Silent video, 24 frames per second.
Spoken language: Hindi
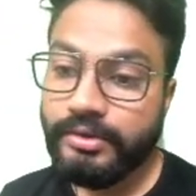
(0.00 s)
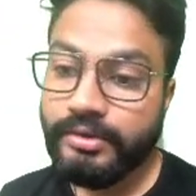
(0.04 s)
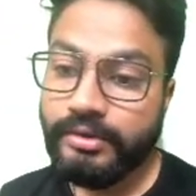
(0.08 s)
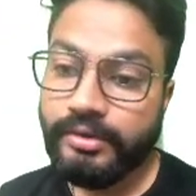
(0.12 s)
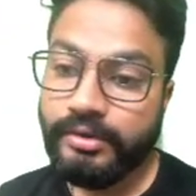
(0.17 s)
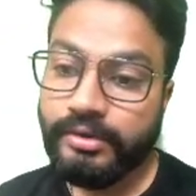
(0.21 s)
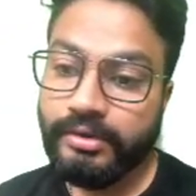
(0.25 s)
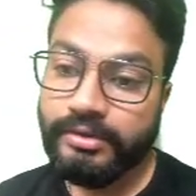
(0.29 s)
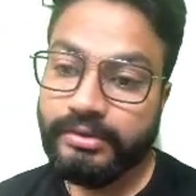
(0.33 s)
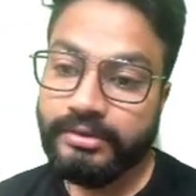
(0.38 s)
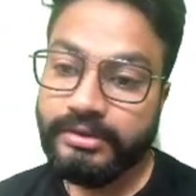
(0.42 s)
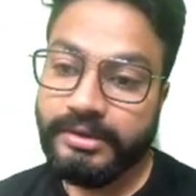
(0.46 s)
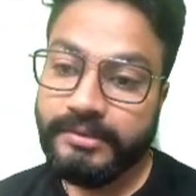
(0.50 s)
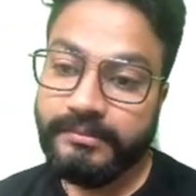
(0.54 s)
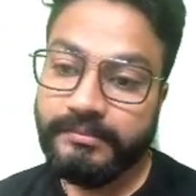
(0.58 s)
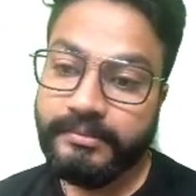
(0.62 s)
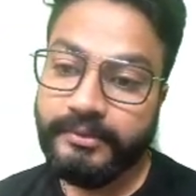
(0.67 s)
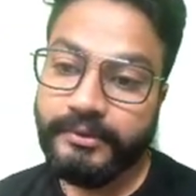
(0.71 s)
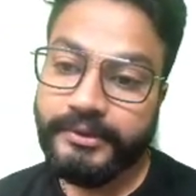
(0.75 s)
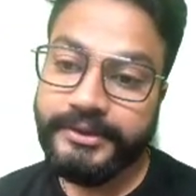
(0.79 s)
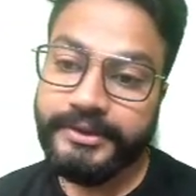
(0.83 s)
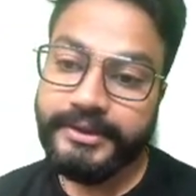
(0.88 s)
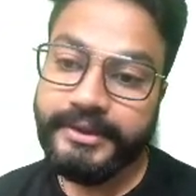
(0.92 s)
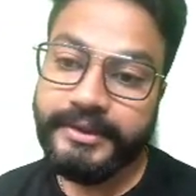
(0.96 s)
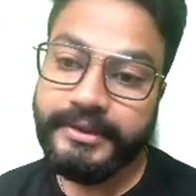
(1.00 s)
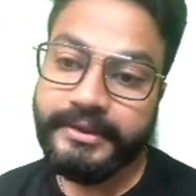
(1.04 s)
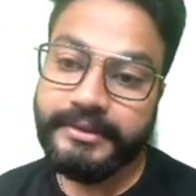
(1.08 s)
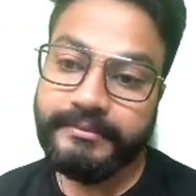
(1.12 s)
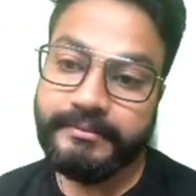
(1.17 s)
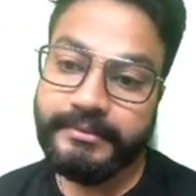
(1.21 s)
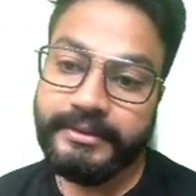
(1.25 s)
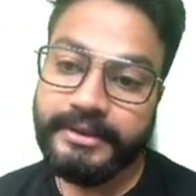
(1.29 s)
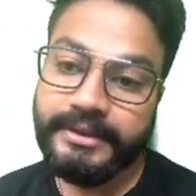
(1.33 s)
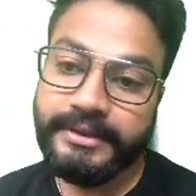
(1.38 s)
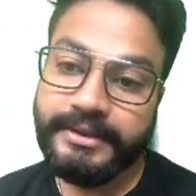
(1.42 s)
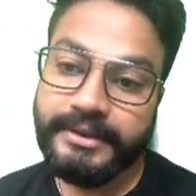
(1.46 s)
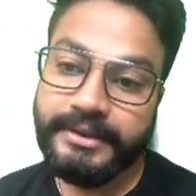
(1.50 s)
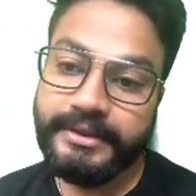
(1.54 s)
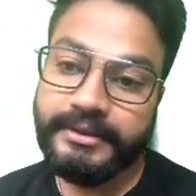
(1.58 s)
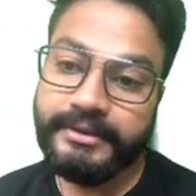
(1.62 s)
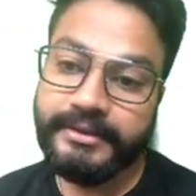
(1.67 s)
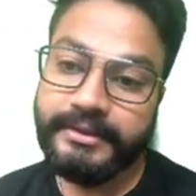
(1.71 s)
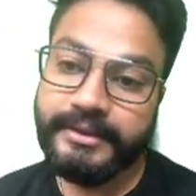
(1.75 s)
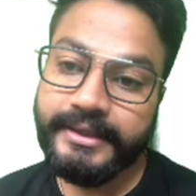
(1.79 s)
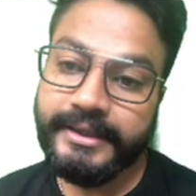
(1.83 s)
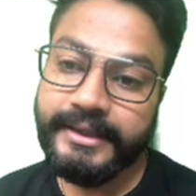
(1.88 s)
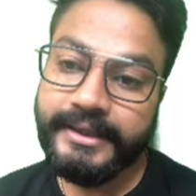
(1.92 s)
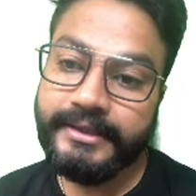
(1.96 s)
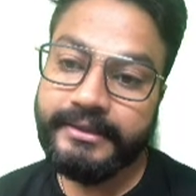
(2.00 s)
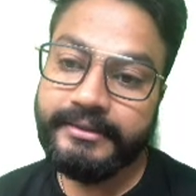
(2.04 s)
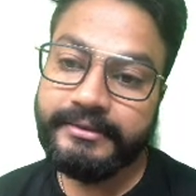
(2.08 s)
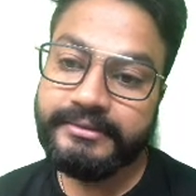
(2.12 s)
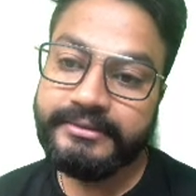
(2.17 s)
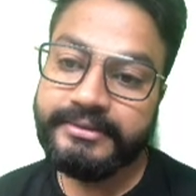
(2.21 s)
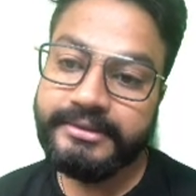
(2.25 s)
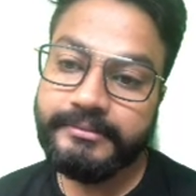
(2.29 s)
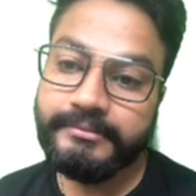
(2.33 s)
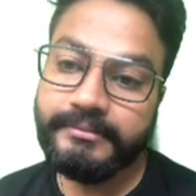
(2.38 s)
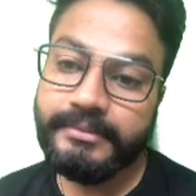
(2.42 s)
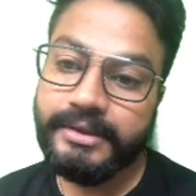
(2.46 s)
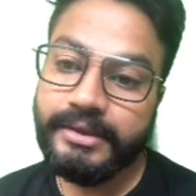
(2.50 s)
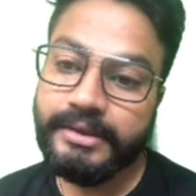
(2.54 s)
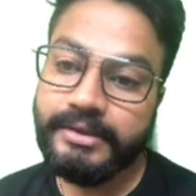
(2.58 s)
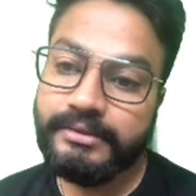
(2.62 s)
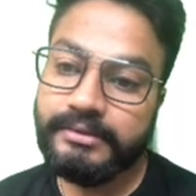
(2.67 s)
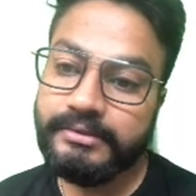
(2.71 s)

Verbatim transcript: और कब हुई थी ये बनी थी एट शिमला